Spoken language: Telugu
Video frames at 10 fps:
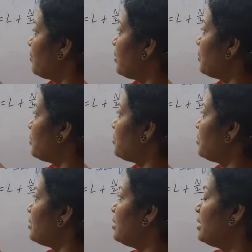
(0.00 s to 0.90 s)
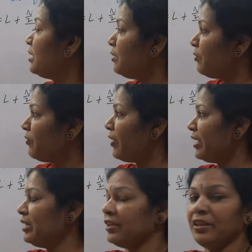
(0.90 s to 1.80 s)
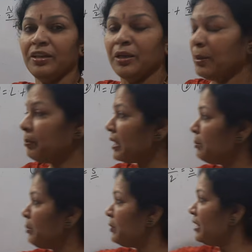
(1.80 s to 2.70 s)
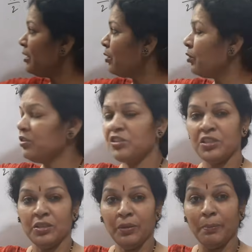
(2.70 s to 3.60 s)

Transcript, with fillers: ఫైవ్ వచ్చింది ఈ ఫైవ్ మనం దీంట్లోంచి